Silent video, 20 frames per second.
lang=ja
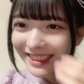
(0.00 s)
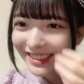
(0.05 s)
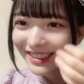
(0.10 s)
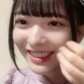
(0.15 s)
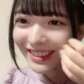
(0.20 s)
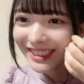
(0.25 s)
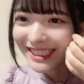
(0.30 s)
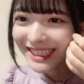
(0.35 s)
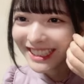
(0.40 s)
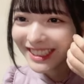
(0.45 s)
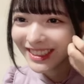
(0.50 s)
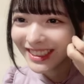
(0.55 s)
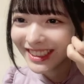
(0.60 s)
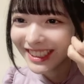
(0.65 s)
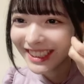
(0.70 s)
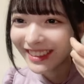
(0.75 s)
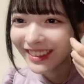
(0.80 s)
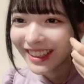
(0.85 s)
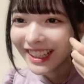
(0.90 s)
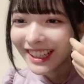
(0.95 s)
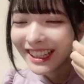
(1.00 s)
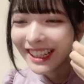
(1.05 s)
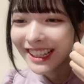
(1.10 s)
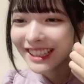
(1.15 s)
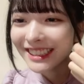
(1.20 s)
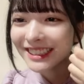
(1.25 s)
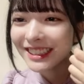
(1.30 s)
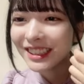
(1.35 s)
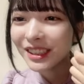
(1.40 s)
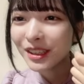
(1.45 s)
そうだ素人だ
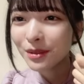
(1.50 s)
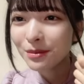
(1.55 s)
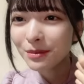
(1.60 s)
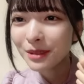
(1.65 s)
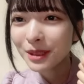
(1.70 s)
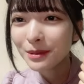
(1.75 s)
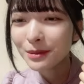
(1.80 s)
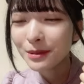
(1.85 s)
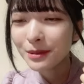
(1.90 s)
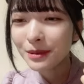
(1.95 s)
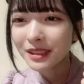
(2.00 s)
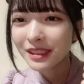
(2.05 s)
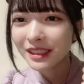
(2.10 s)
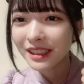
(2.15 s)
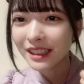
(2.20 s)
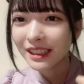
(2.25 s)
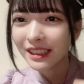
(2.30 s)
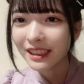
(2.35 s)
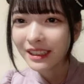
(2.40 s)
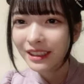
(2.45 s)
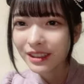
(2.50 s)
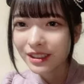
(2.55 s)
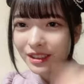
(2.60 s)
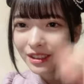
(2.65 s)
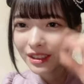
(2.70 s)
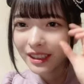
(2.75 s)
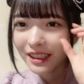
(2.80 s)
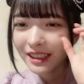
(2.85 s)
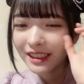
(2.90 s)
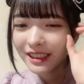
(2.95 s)
ハッシュタグおもろぶ不足ありがとう
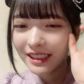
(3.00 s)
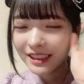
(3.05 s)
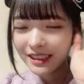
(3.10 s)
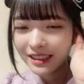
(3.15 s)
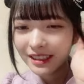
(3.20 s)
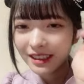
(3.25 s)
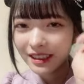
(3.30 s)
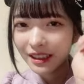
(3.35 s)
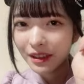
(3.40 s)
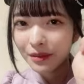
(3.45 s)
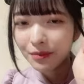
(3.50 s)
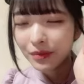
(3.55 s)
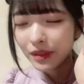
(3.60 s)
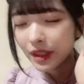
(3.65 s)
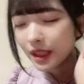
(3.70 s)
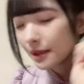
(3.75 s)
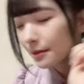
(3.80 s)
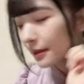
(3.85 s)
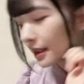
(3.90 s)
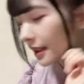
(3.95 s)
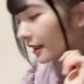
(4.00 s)
食券ですって待っ